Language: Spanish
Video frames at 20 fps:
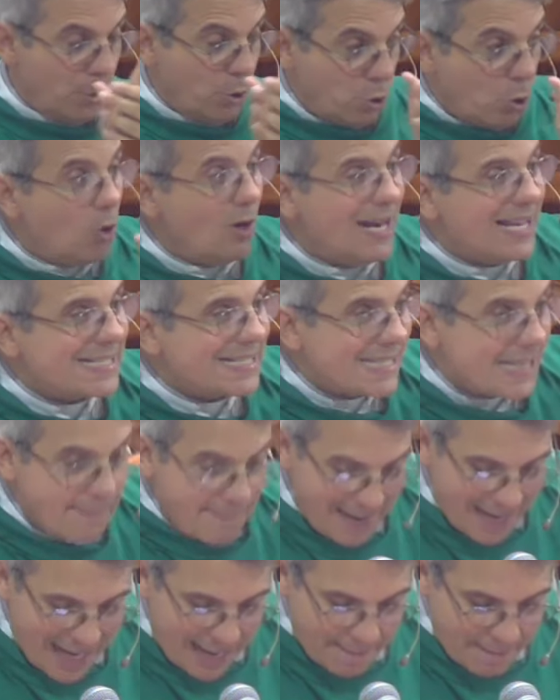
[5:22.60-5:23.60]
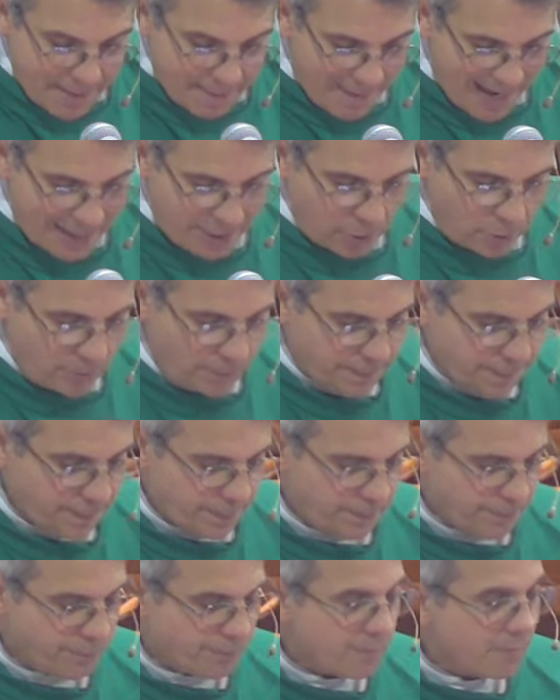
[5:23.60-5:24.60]
no lastimará mi mano.
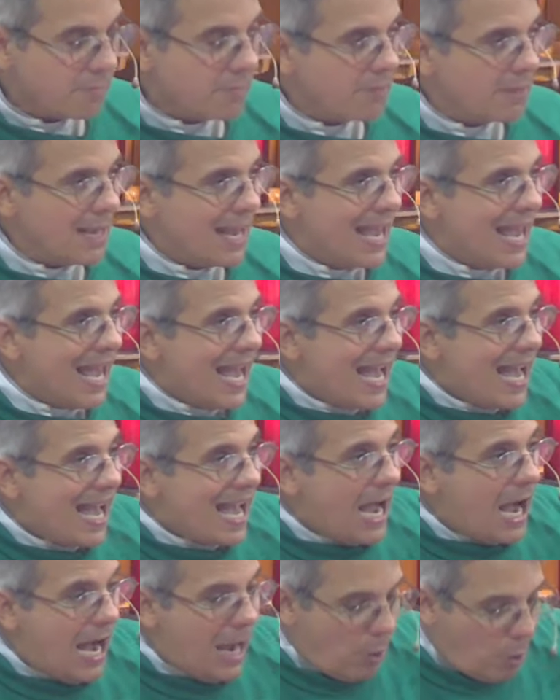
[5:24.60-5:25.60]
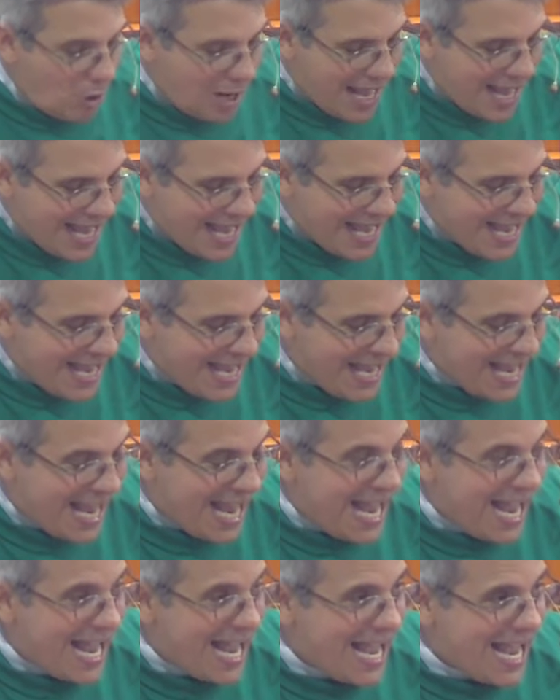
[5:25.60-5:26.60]
Ahora,
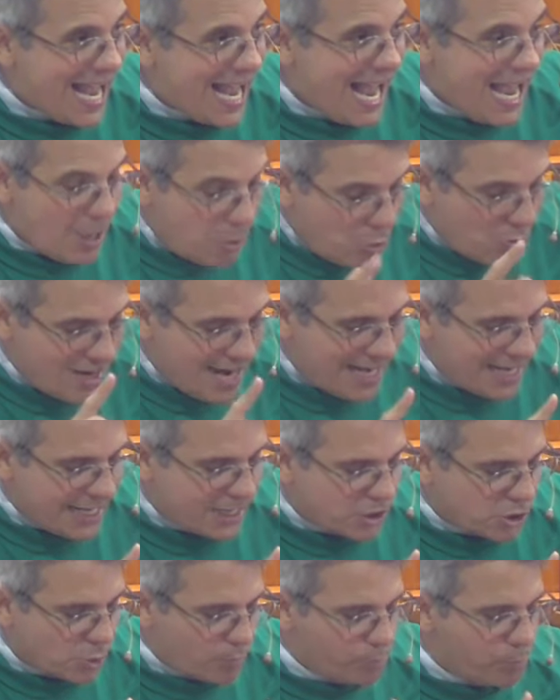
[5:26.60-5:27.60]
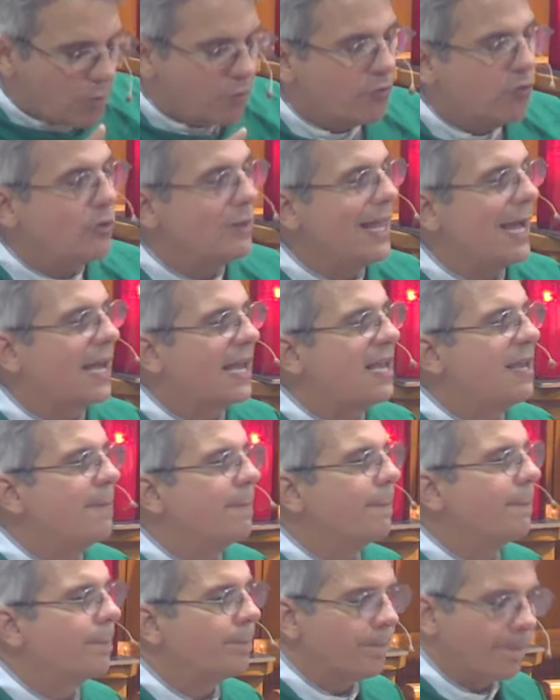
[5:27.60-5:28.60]
hay una lección profunda aquí.
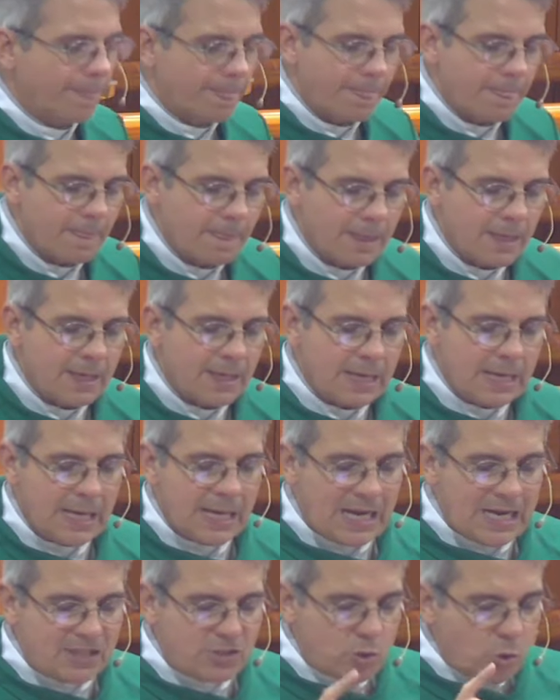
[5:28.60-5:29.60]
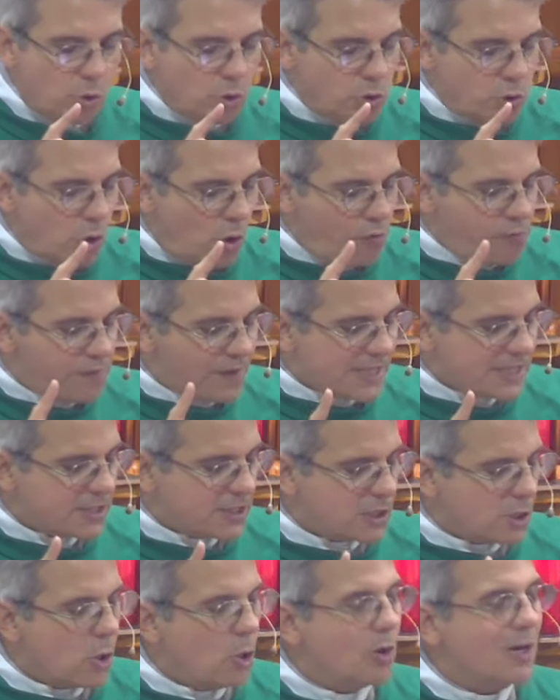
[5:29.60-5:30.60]
Jesús no
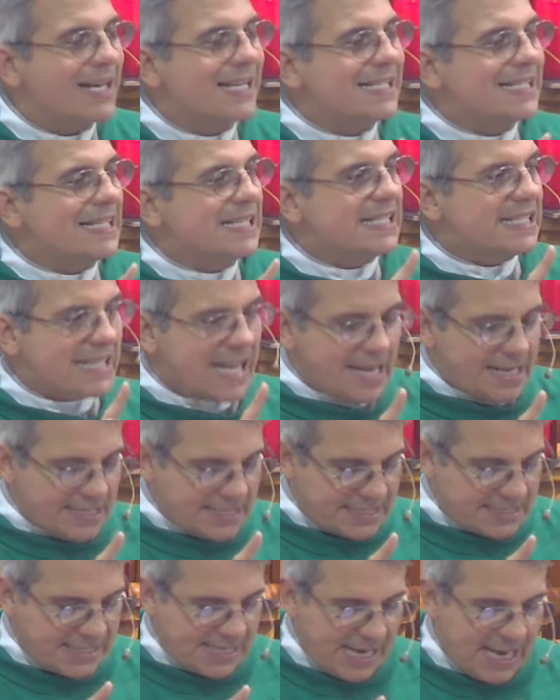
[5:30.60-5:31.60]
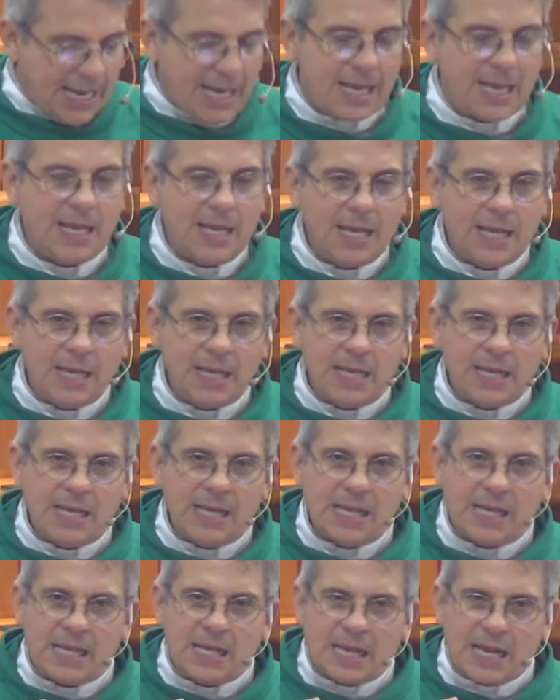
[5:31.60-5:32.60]
ofreció resistencia
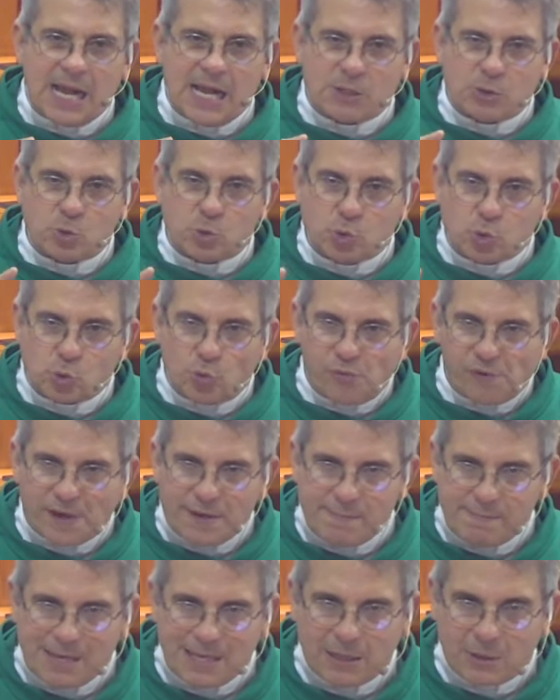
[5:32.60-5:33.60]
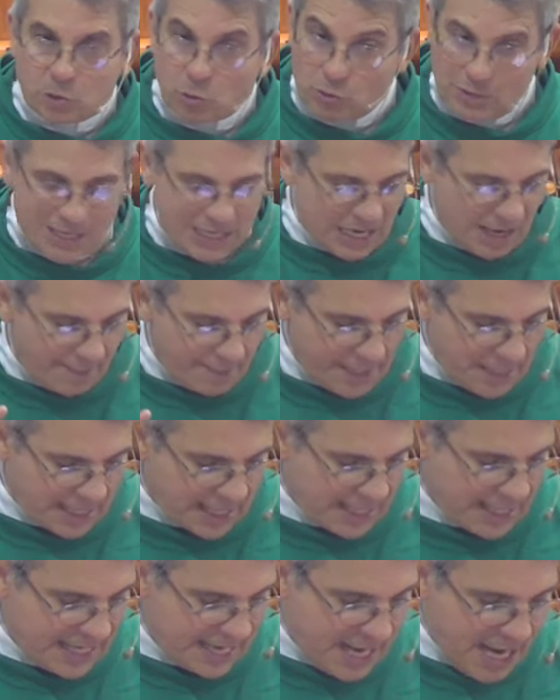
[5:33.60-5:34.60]
a su sufrimiento, ni la
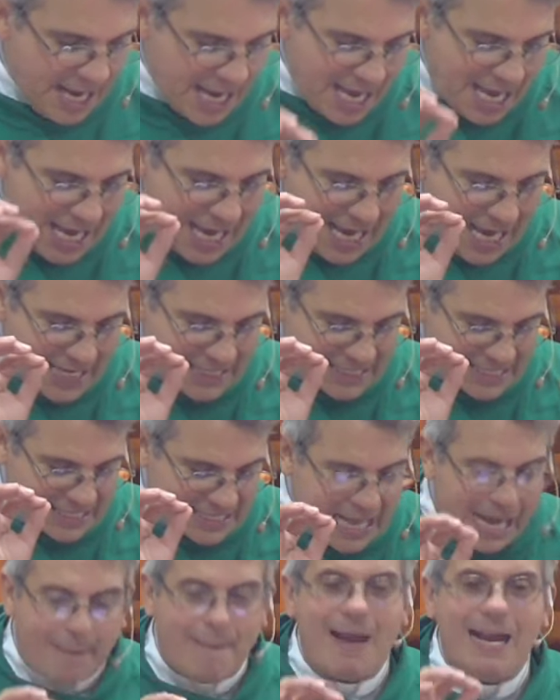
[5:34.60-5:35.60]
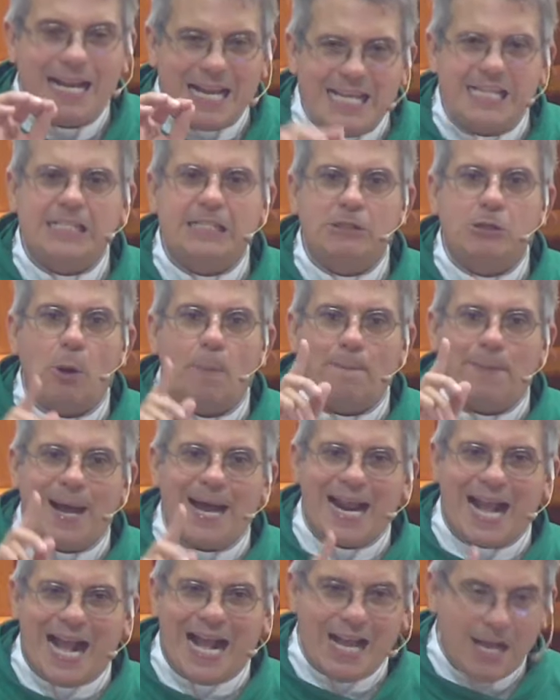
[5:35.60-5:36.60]
Virgen. ¿eh? Estaba listo
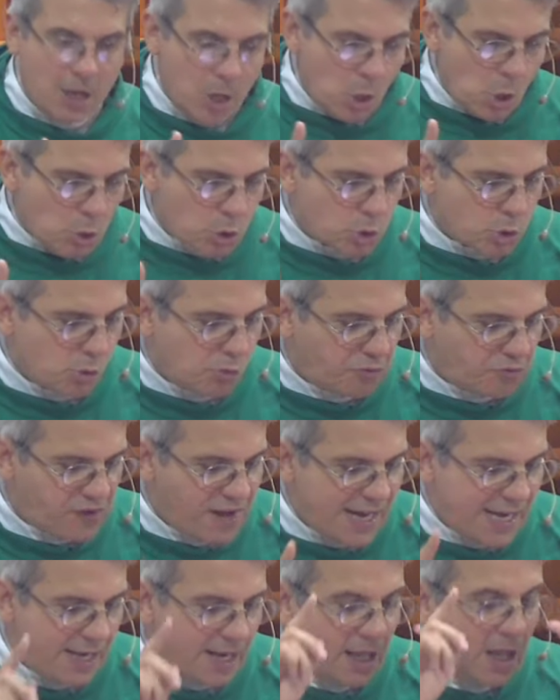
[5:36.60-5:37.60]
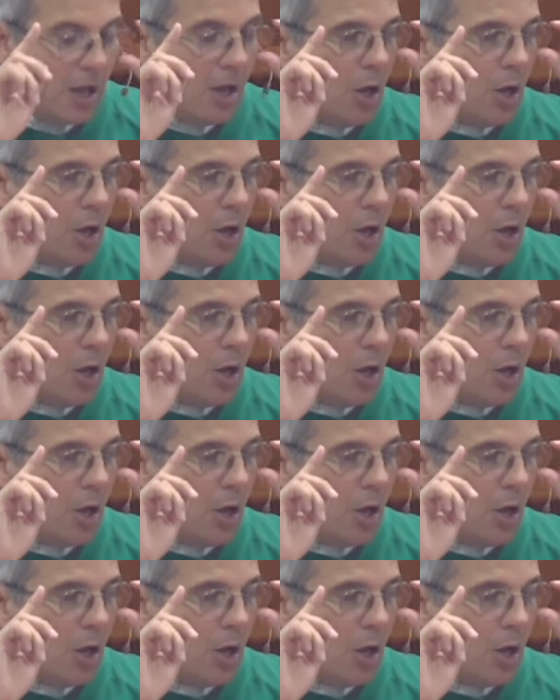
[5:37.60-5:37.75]
para sufrir.